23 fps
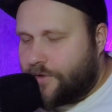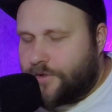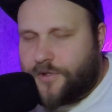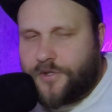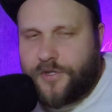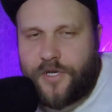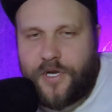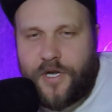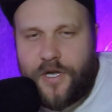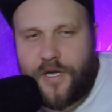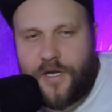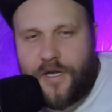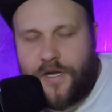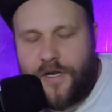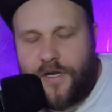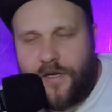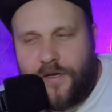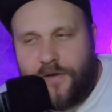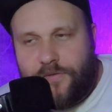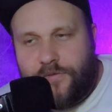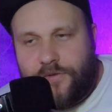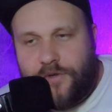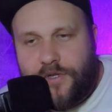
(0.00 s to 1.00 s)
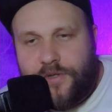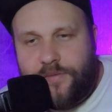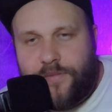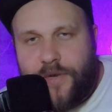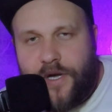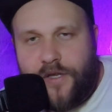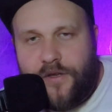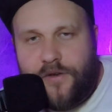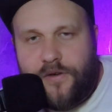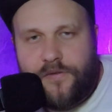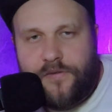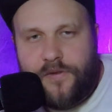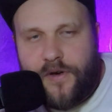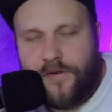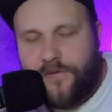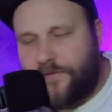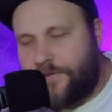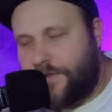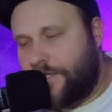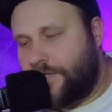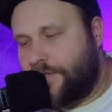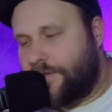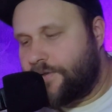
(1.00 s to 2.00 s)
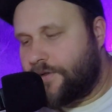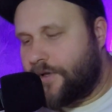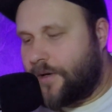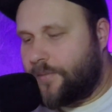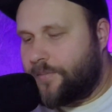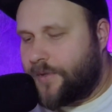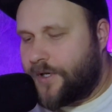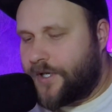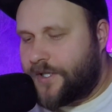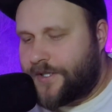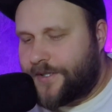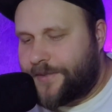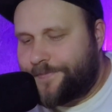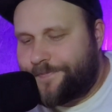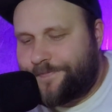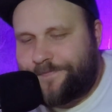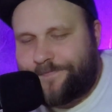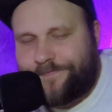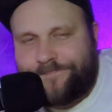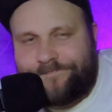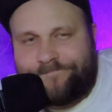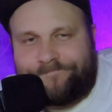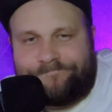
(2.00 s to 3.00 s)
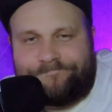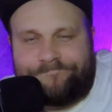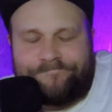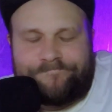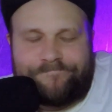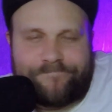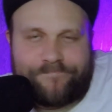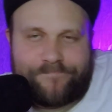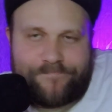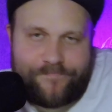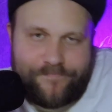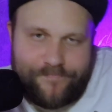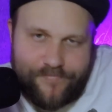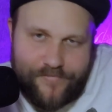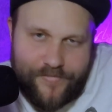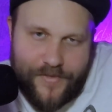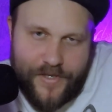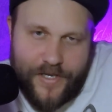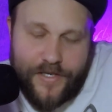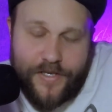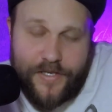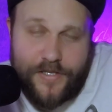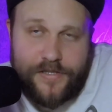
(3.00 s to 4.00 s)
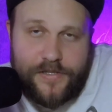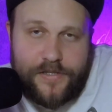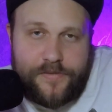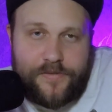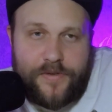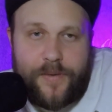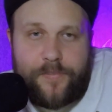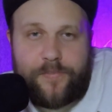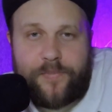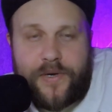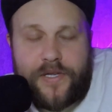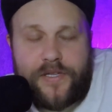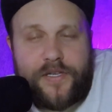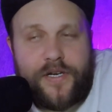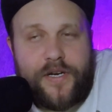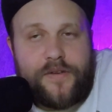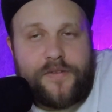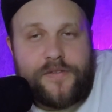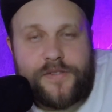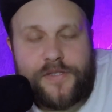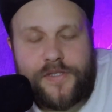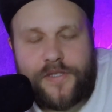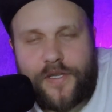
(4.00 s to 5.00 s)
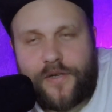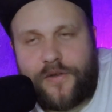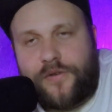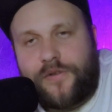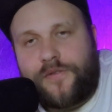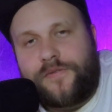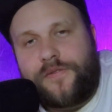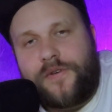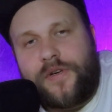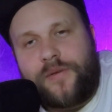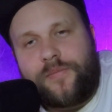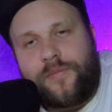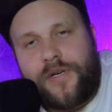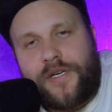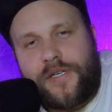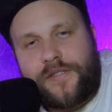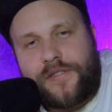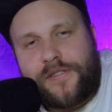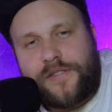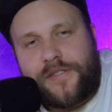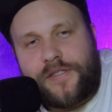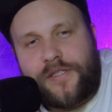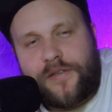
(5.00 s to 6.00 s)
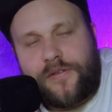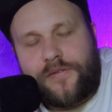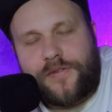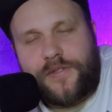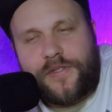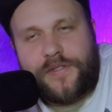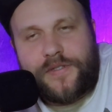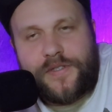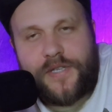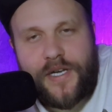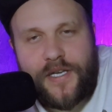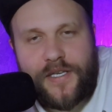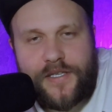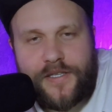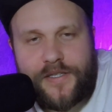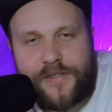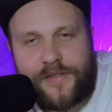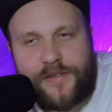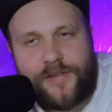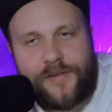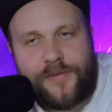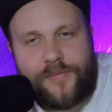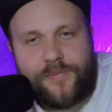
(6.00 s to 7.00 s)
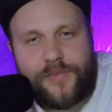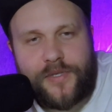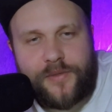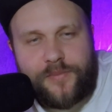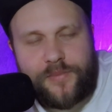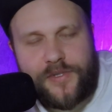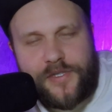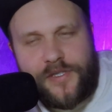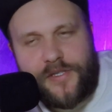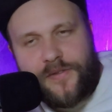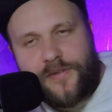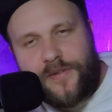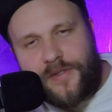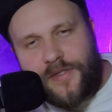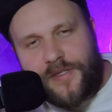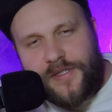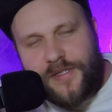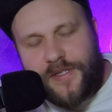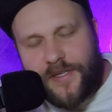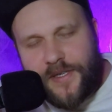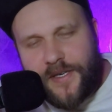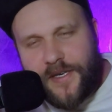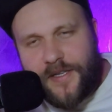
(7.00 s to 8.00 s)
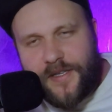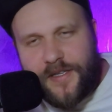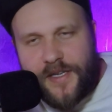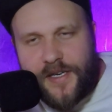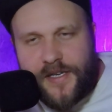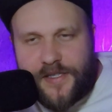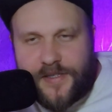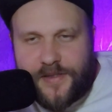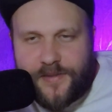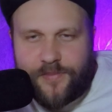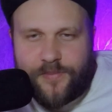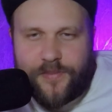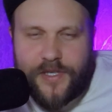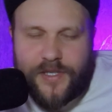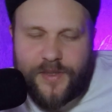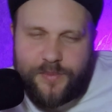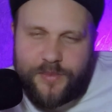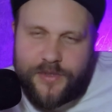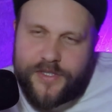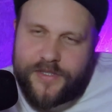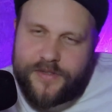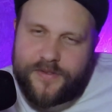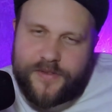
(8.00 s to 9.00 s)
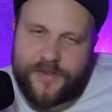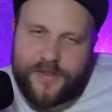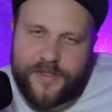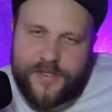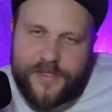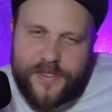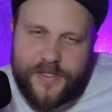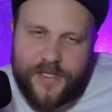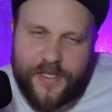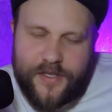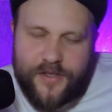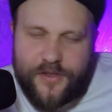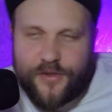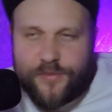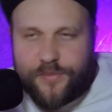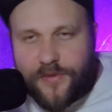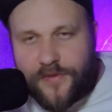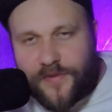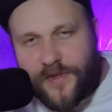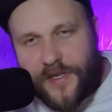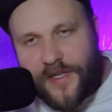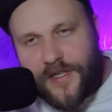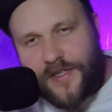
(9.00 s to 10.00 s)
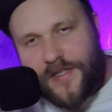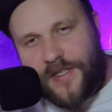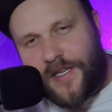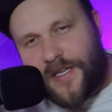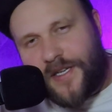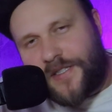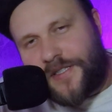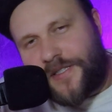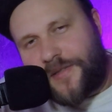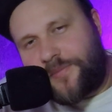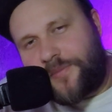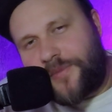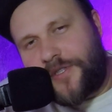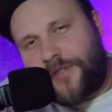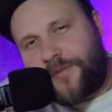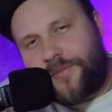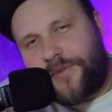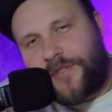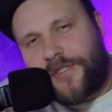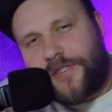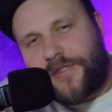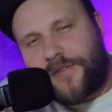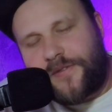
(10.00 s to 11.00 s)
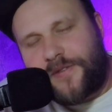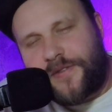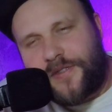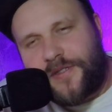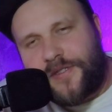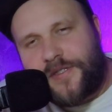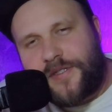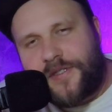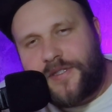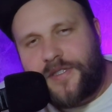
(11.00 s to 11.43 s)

ж, вот мое вам видео об этом. Если вам понравился такой формат, ставьте лайки, подписывайтесь на канал, подписывайтесь на группу ВКонтакте, подписывайтесь на